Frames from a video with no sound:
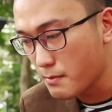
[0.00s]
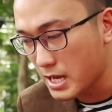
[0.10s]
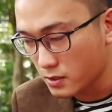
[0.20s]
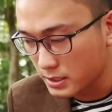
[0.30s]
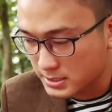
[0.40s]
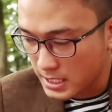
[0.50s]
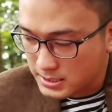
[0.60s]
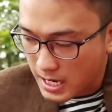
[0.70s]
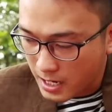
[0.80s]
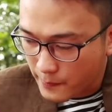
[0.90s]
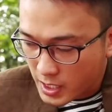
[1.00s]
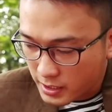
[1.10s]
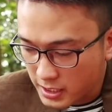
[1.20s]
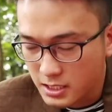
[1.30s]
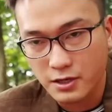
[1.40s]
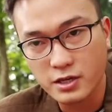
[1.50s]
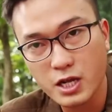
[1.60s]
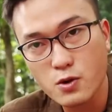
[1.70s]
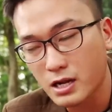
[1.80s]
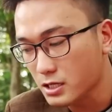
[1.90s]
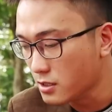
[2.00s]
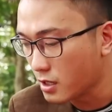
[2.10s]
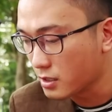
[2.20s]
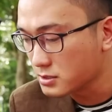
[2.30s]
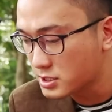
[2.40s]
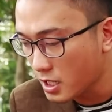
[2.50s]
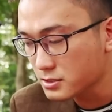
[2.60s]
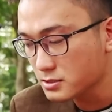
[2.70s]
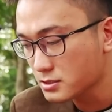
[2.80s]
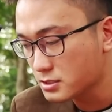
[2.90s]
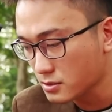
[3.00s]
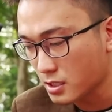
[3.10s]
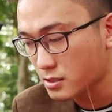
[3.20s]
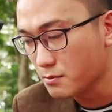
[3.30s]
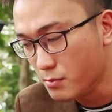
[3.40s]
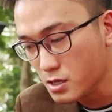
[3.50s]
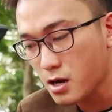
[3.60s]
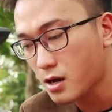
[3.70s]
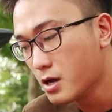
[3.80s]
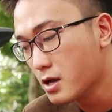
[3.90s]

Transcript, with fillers: bạn có thể dễ dàng đi ở những cái đoạn đường trơn, trượt, mưa.